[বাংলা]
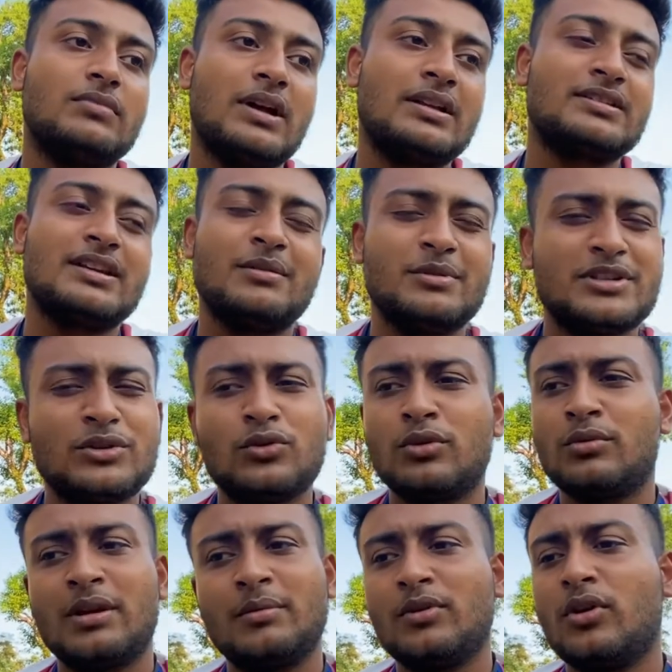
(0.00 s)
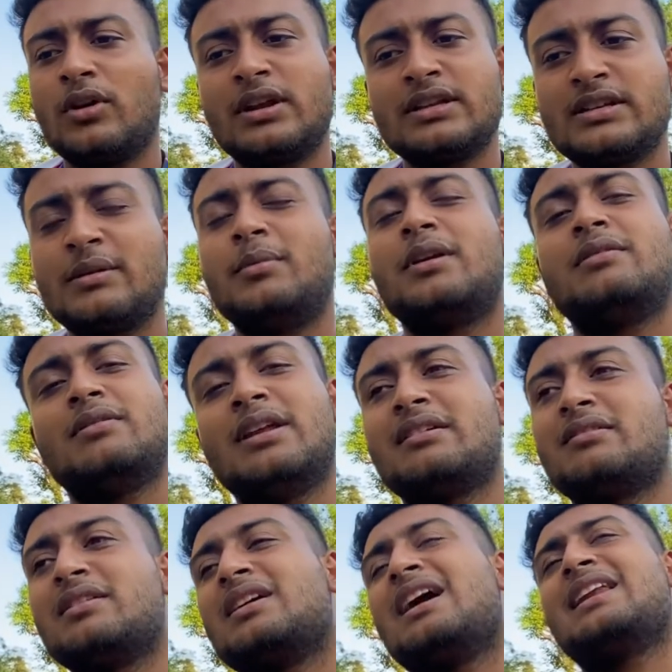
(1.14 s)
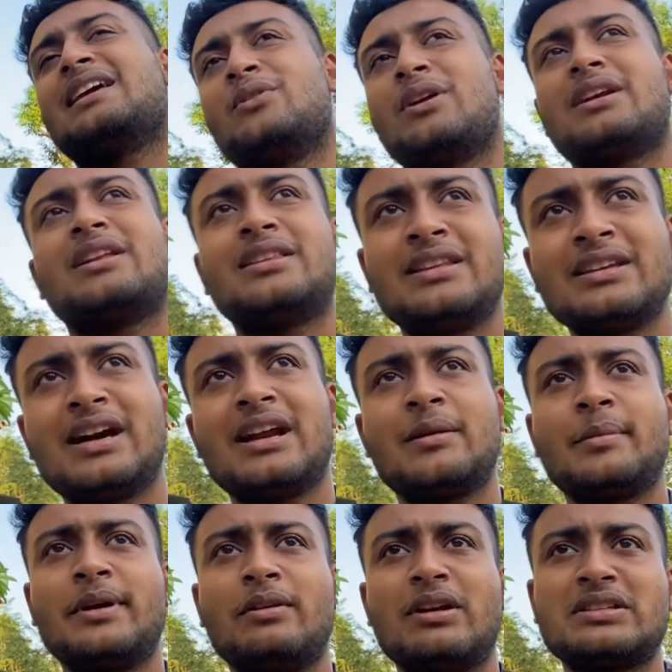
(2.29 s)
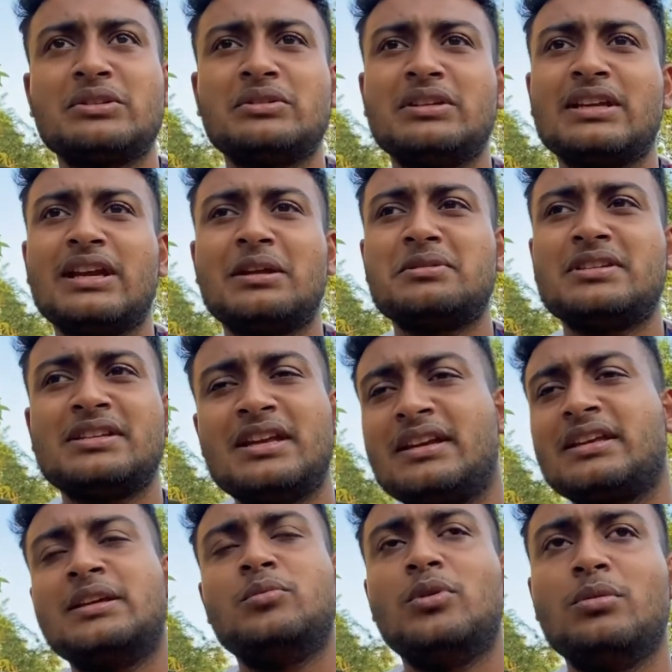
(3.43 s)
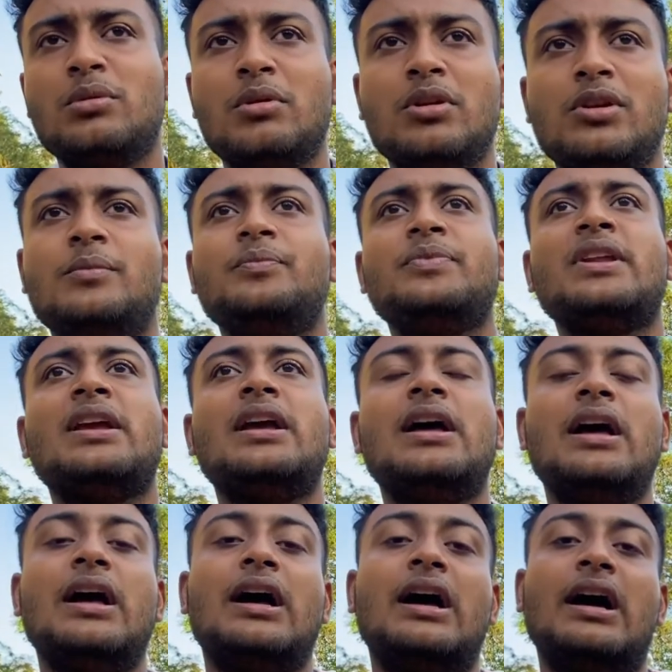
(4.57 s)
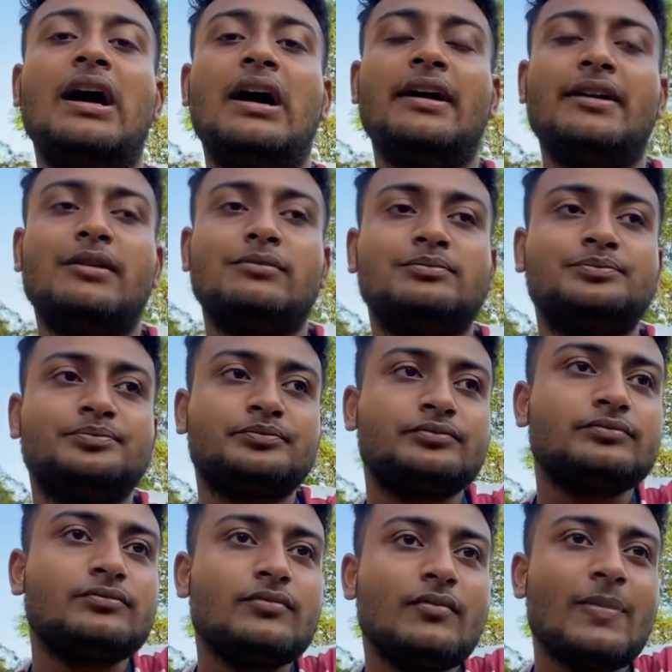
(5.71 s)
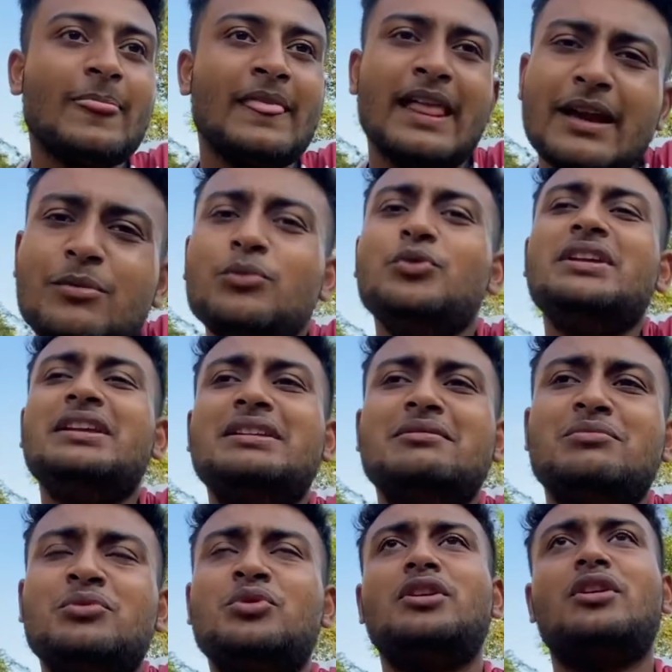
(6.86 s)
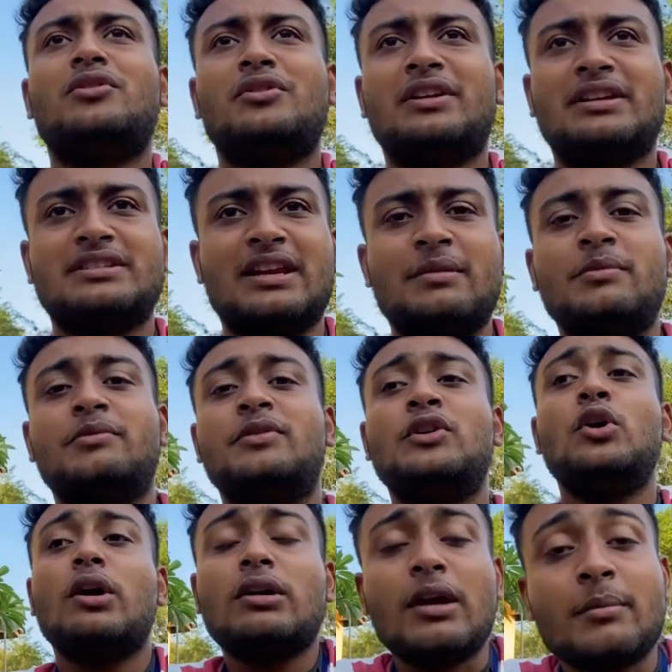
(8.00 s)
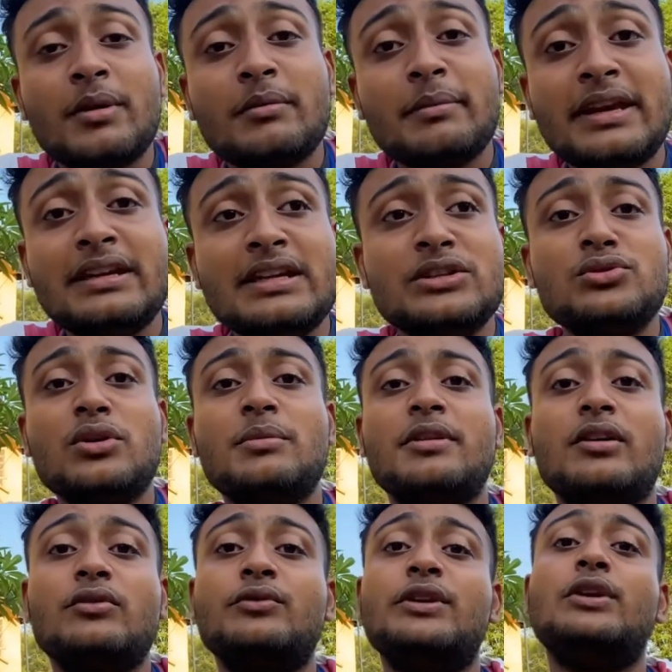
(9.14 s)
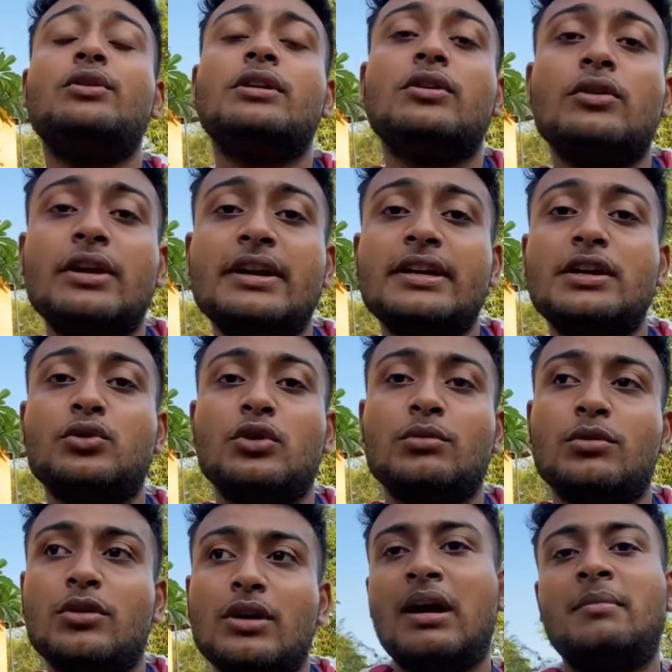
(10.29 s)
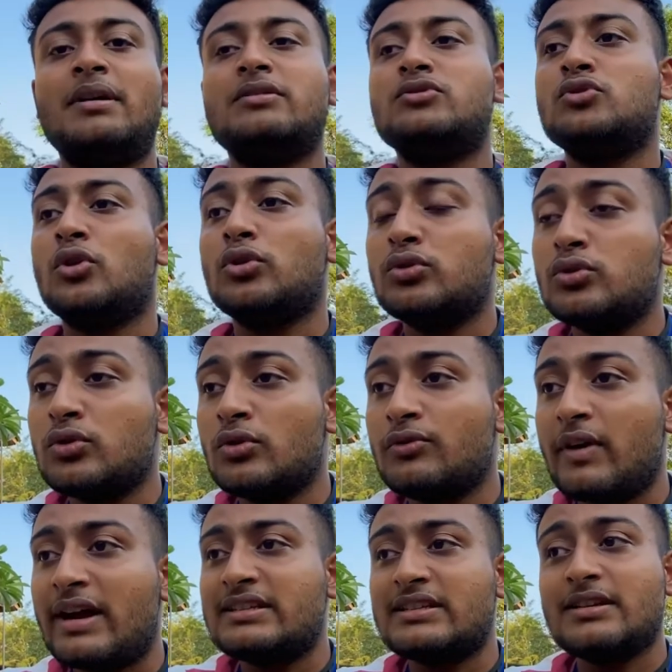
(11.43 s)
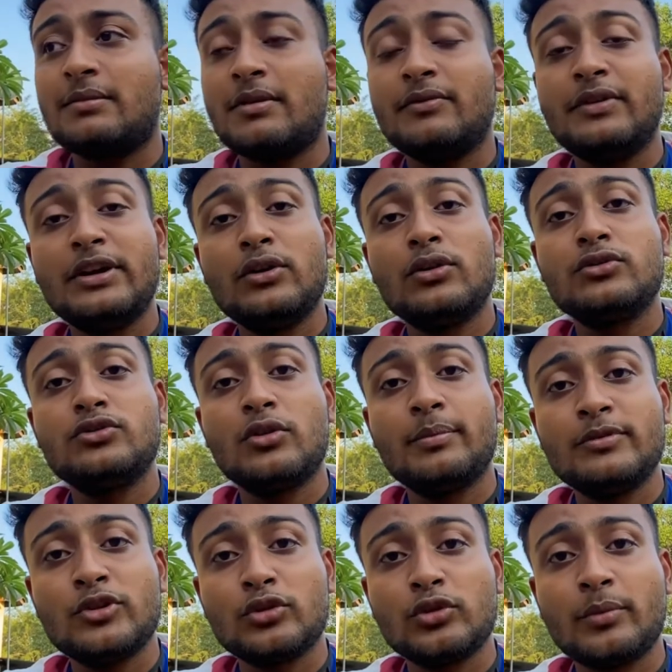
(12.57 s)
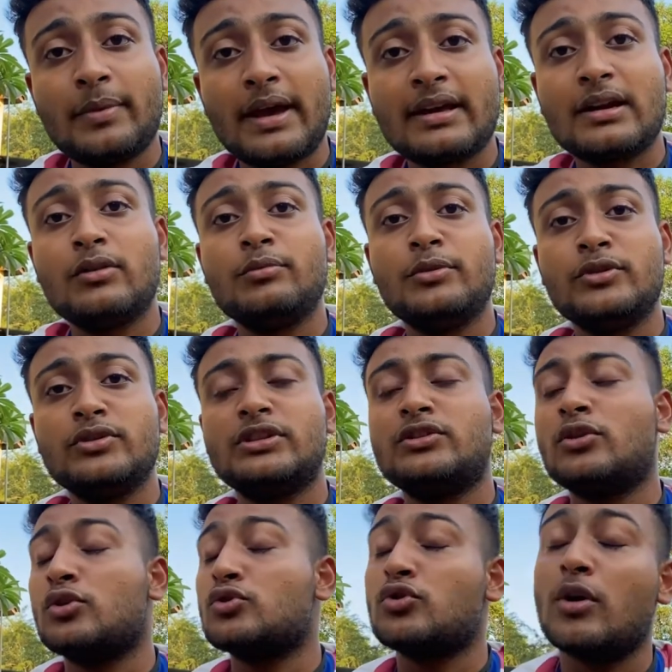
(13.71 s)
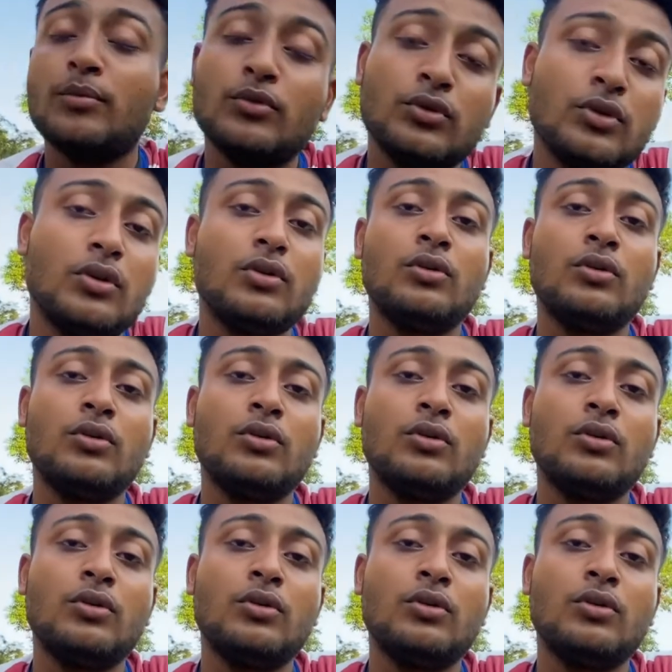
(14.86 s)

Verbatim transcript: আজকে আর বেশি করবো না আমি ঘরে এসে আমার লাইক কালকেরও একটা দিন খারাপ গেল আজকেও দিন খারাপ যে আর কী বলবো বলো আর লাইক মুডি মুডি অফ হয়ে গেছে না আমি ভিডিও আমার মেইন ইস্যু আমি এখন ভিডিও কি করে এডিট করব আমার যত ফাইলস আছে আমার ভিডিওর যত ব্যাকগ্রাউন্ড মিউজিক ছিল সবগুলো